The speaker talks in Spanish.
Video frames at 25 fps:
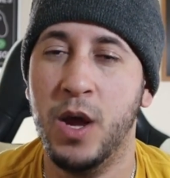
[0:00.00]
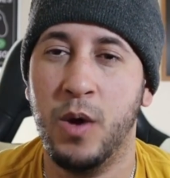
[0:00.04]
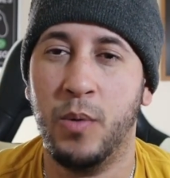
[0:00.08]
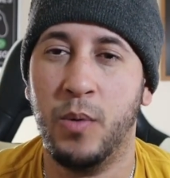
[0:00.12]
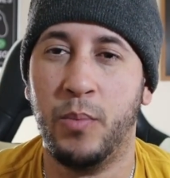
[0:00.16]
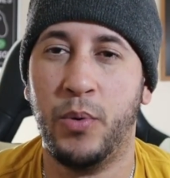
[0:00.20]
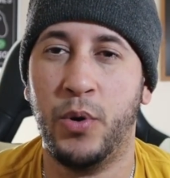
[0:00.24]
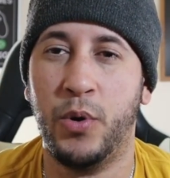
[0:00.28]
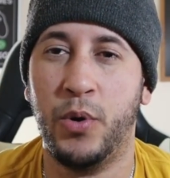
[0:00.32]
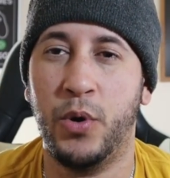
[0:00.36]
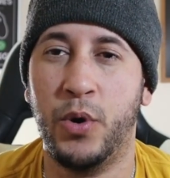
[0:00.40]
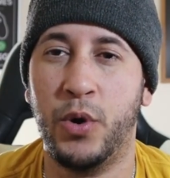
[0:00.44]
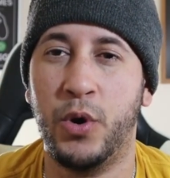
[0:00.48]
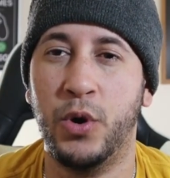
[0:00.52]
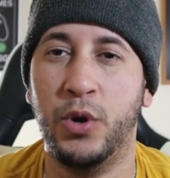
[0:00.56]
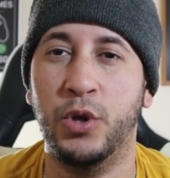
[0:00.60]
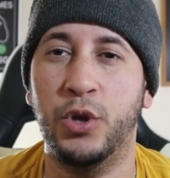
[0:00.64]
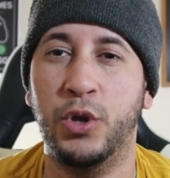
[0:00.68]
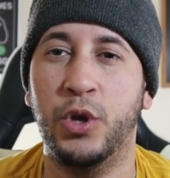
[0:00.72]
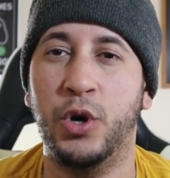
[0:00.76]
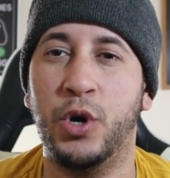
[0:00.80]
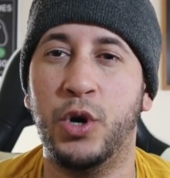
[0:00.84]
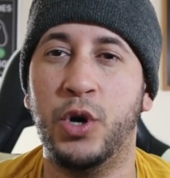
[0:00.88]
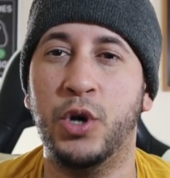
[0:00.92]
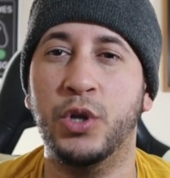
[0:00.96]
por
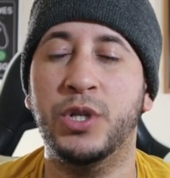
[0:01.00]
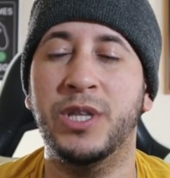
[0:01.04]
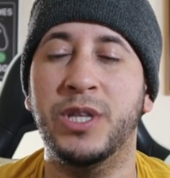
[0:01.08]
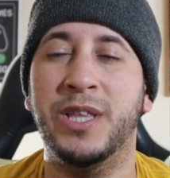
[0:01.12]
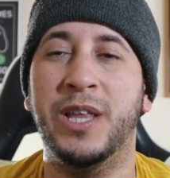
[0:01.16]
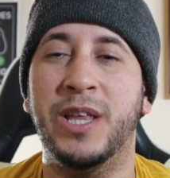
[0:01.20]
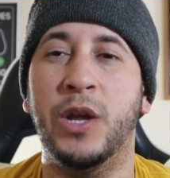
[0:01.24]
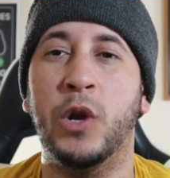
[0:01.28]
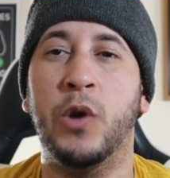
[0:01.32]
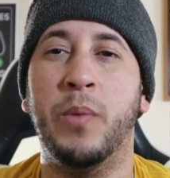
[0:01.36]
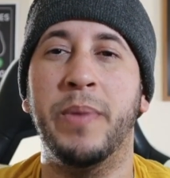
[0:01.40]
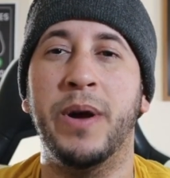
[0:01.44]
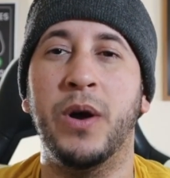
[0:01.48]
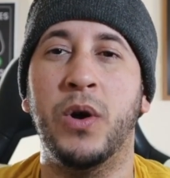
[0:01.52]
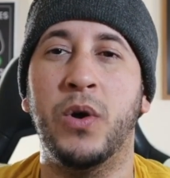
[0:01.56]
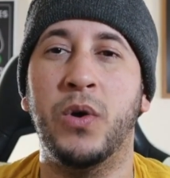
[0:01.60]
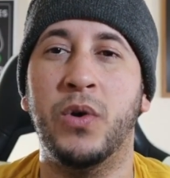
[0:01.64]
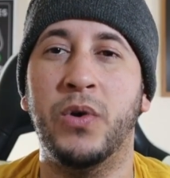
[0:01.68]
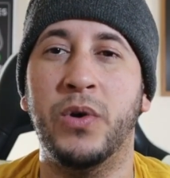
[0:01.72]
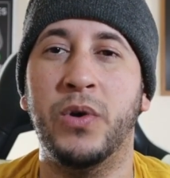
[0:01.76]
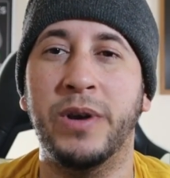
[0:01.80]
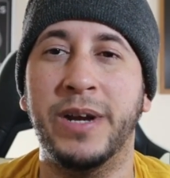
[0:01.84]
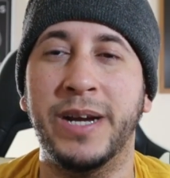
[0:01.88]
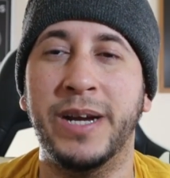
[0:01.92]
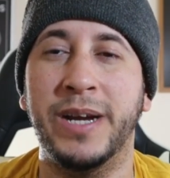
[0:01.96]
dos de los
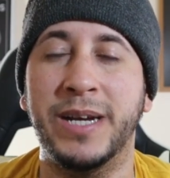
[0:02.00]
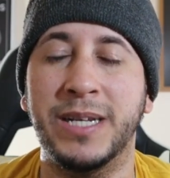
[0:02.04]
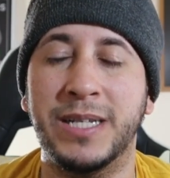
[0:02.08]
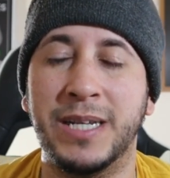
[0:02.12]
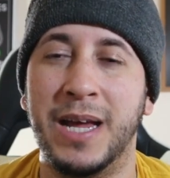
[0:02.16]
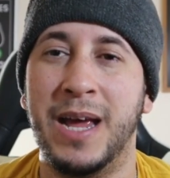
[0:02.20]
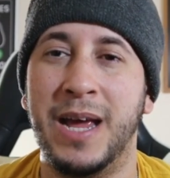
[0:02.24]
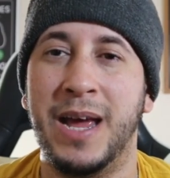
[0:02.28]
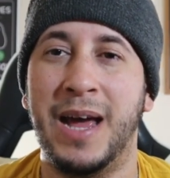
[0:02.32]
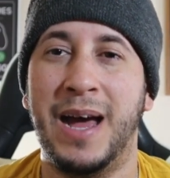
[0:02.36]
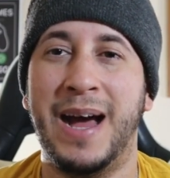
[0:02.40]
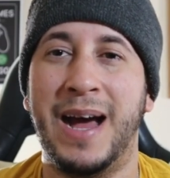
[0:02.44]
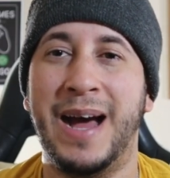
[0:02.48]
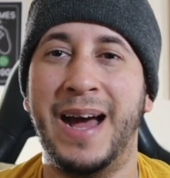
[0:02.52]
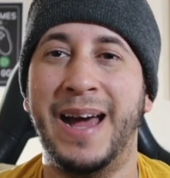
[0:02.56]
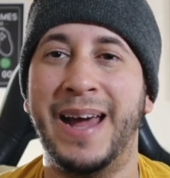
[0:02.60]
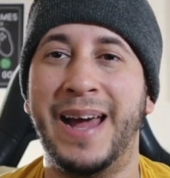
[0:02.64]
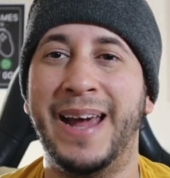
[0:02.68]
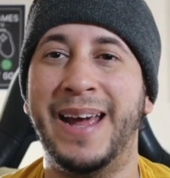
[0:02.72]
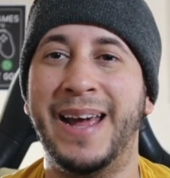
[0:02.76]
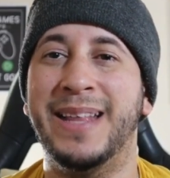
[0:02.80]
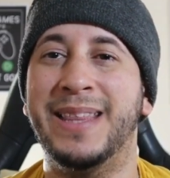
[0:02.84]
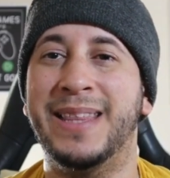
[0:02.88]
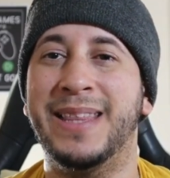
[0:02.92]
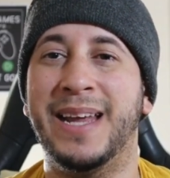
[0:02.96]
mejores
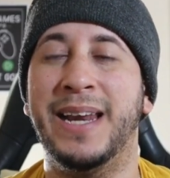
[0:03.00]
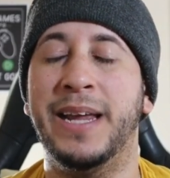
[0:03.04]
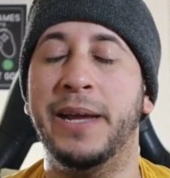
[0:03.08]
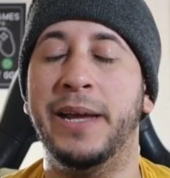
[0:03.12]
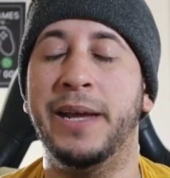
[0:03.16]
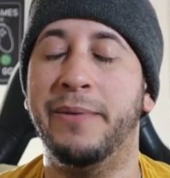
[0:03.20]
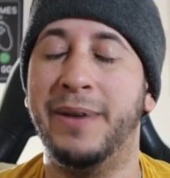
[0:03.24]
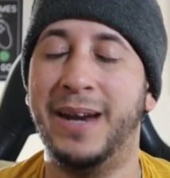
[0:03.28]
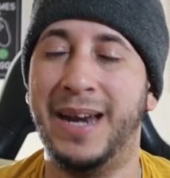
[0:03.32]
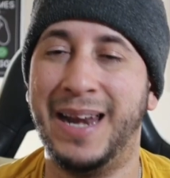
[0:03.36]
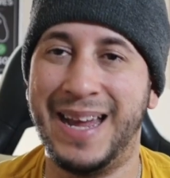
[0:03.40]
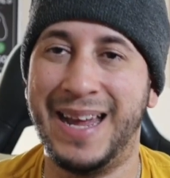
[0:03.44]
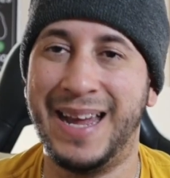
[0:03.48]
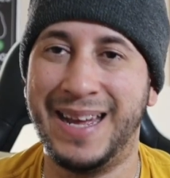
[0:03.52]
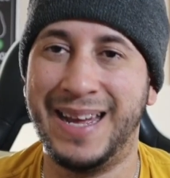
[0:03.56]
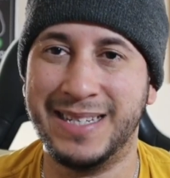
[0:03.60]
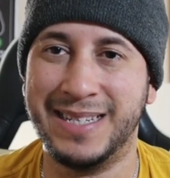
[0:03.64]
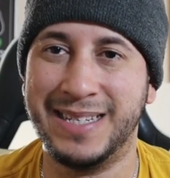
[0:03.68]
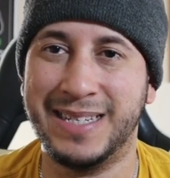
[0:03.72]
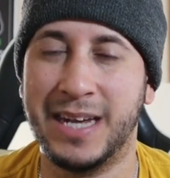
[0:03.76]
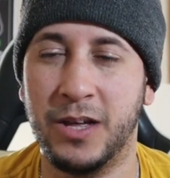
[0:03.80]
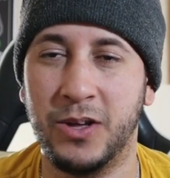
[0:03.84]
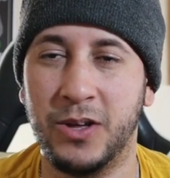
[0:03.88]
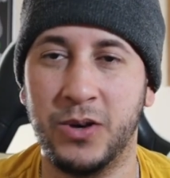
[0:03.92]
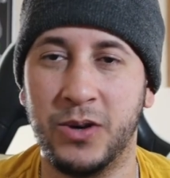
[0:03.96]
agentes libres
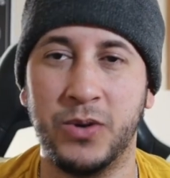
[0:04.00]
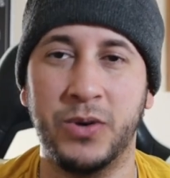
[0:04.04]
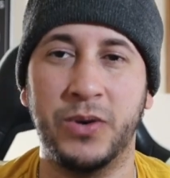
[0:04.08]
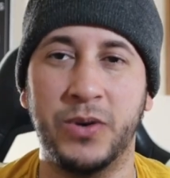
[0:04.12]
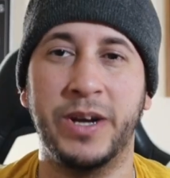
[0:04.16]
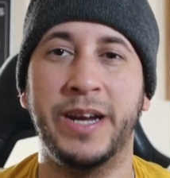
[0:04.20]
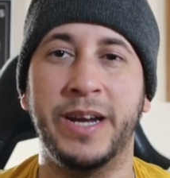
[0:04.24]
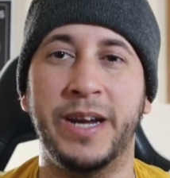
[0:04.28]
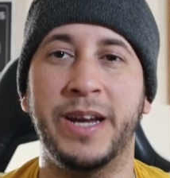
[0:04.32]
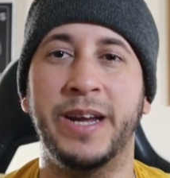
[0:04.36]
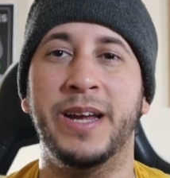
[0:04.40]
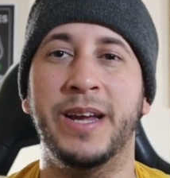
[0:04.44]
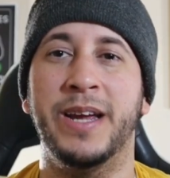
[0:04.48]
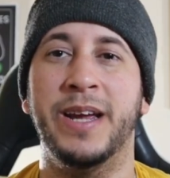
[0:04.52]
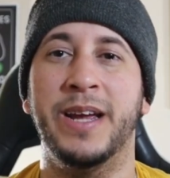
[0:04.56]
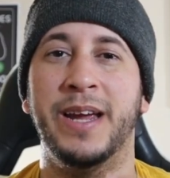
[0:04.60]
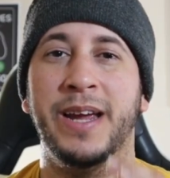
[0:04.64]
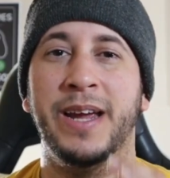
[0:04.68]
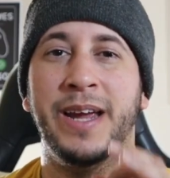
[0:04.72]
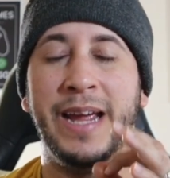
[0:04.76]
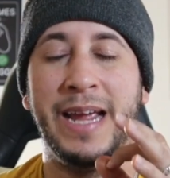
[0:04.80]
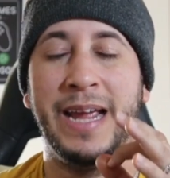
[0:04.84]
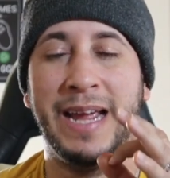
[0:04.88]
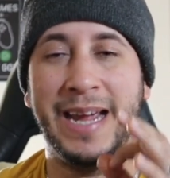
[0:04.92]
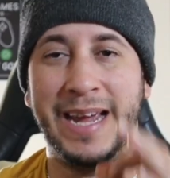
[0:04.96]
lanzadores
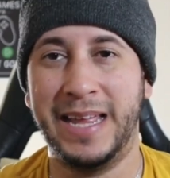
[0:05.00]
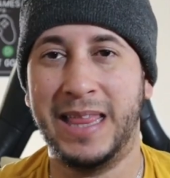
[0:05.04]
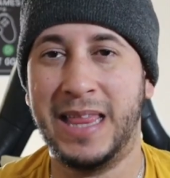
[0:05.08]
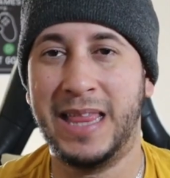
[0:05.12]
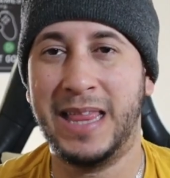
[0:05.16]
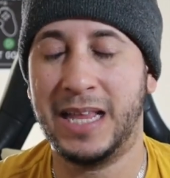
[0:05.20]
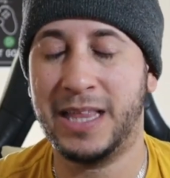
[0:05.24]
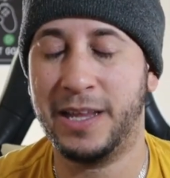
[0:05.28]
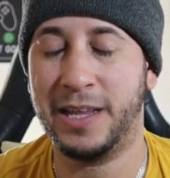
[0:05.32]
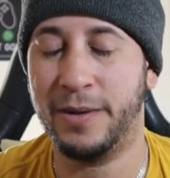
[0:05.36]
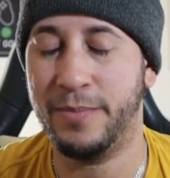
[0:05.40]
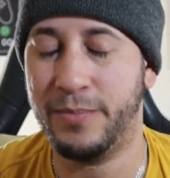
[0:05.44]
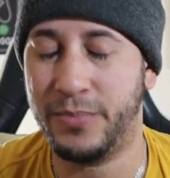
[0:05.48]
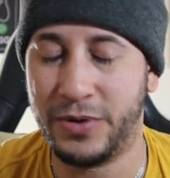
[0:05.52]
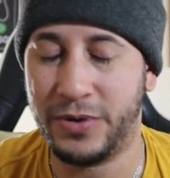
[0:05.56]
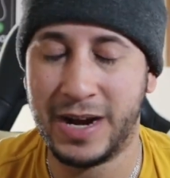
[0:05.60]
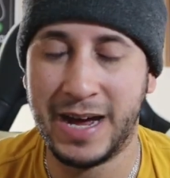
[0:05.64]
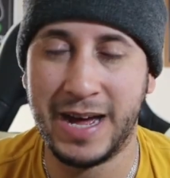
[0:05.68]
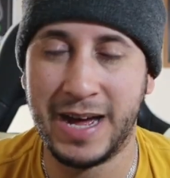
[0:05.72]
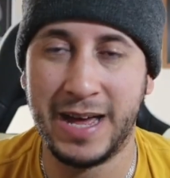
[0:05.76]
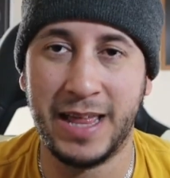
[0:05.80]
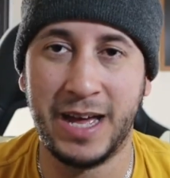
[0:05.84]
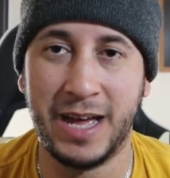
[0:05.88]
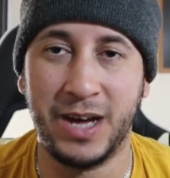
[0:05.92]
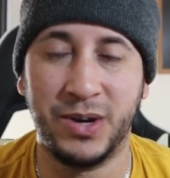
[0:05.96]
en esta temporada,